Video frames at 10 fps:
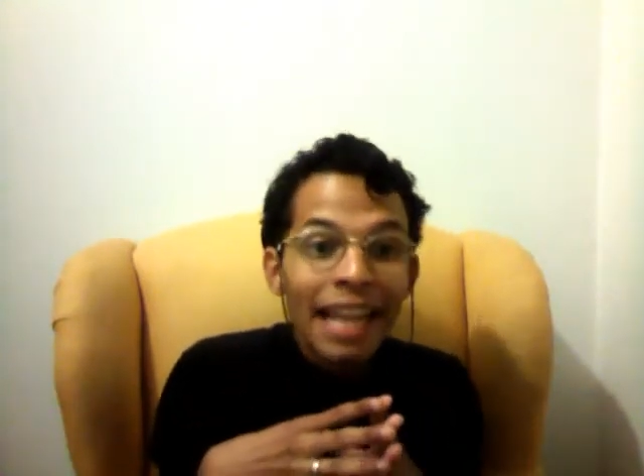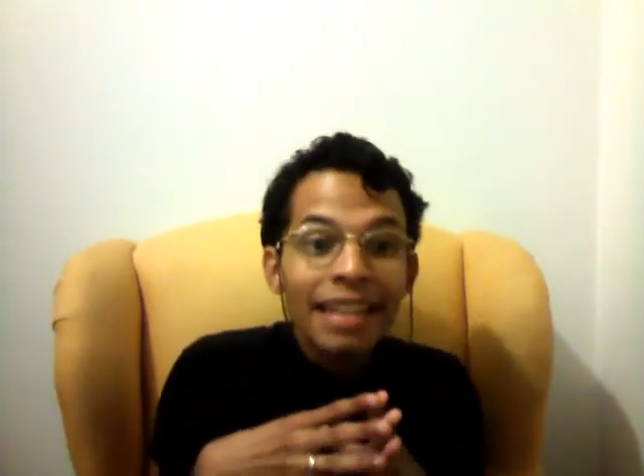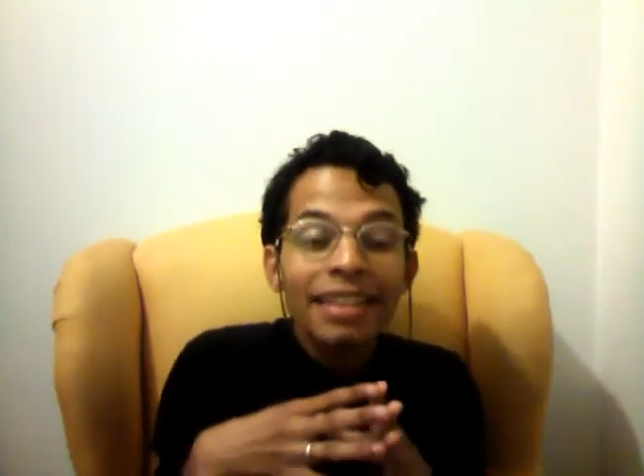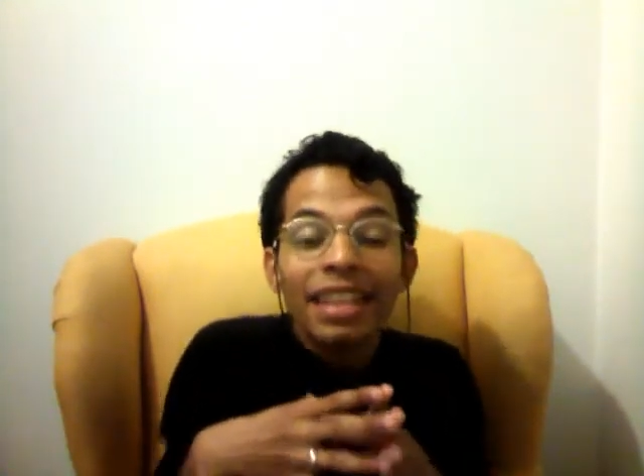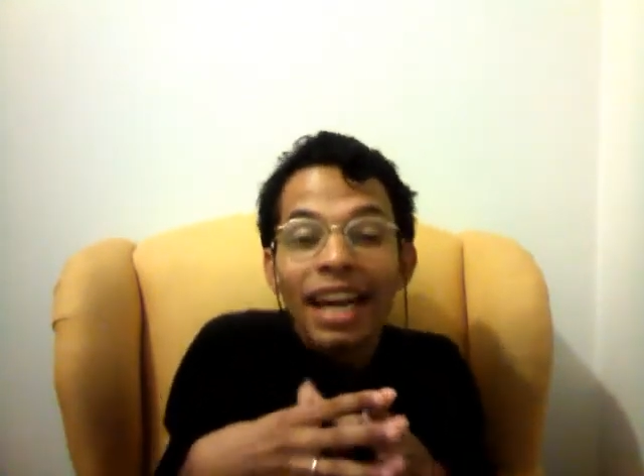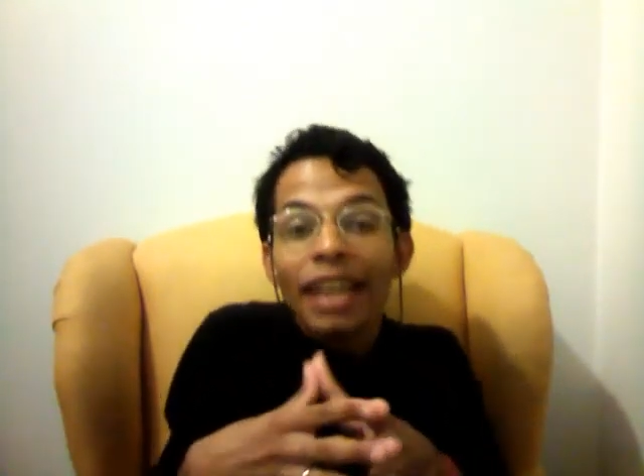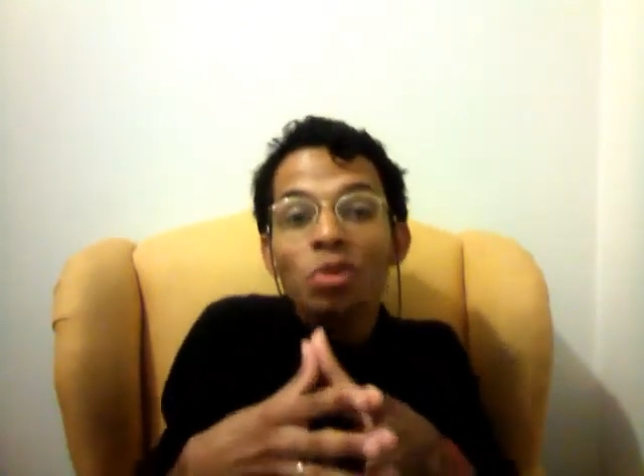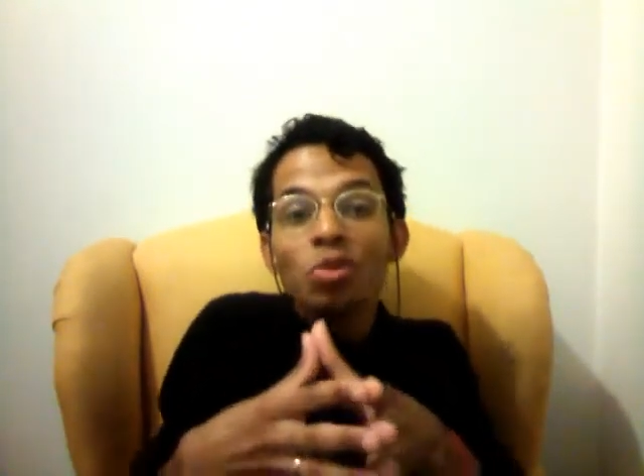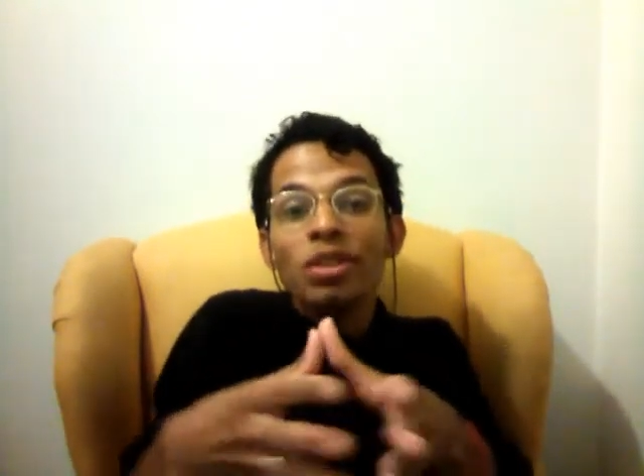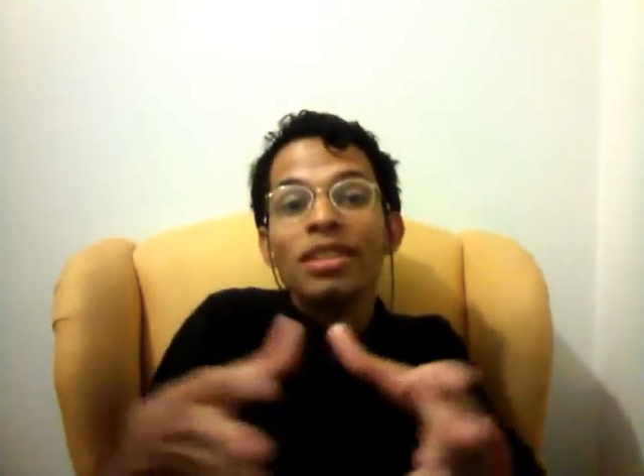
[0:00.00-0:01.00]

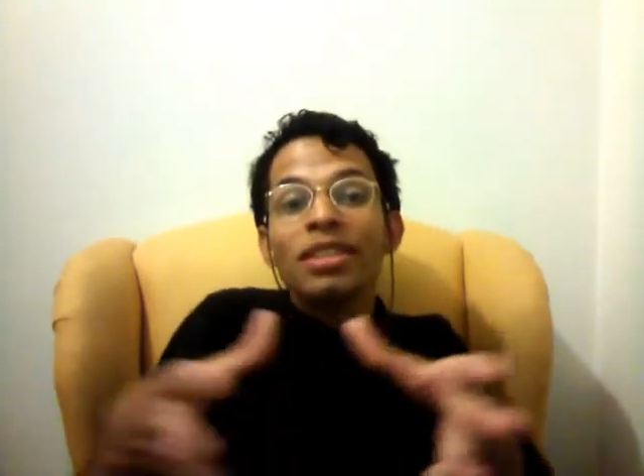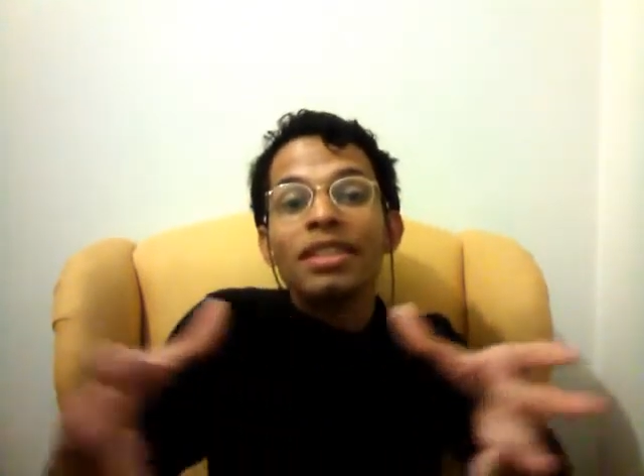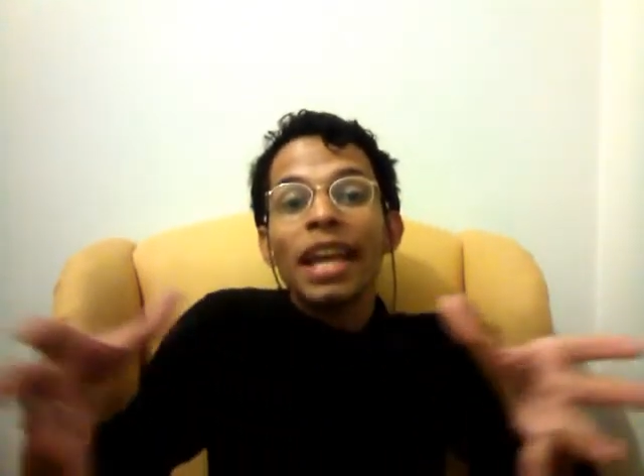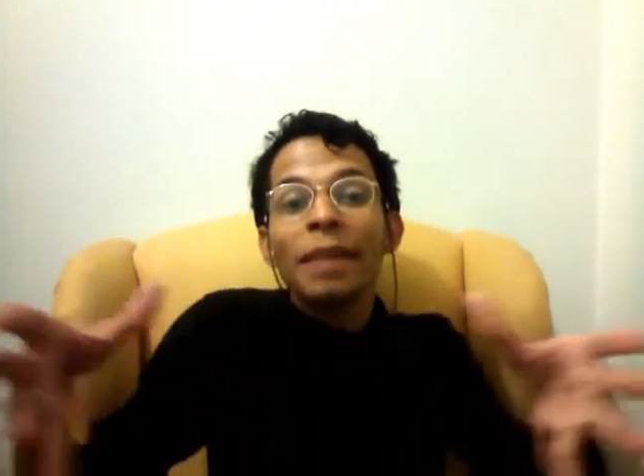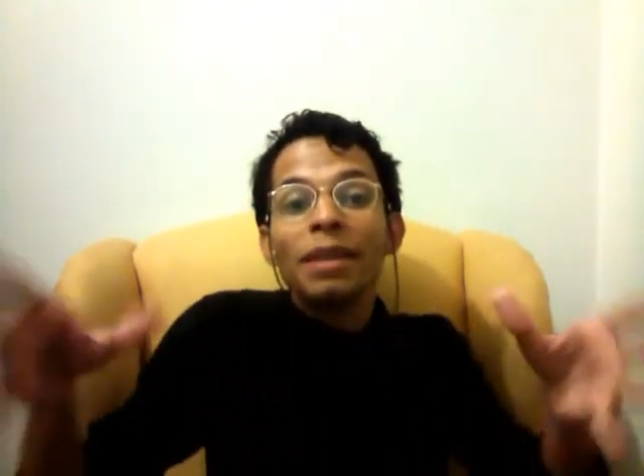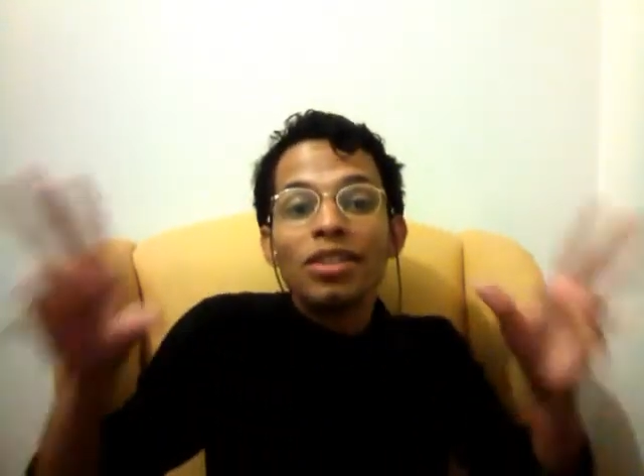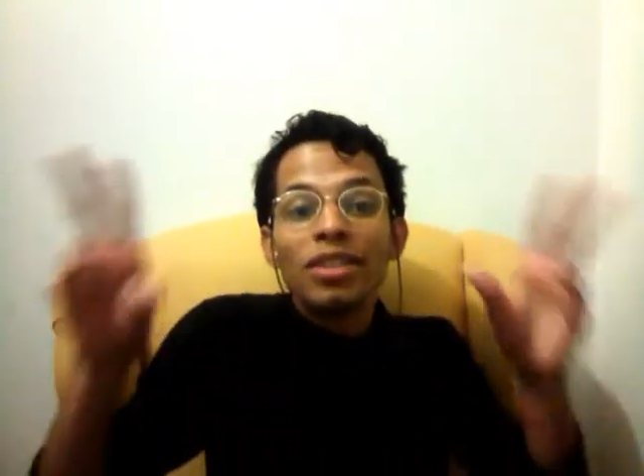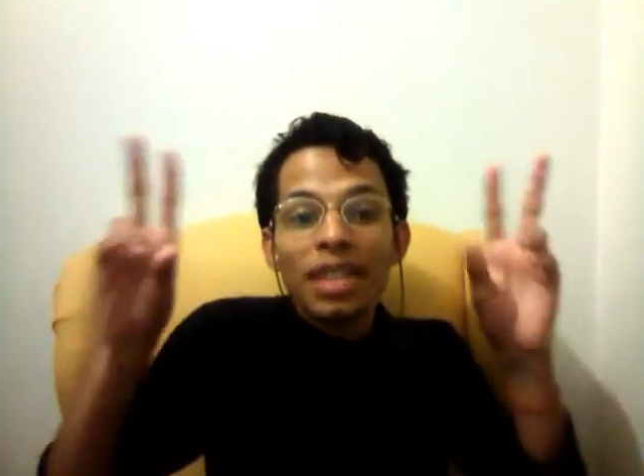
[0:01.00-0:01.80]
entrar em um sistema de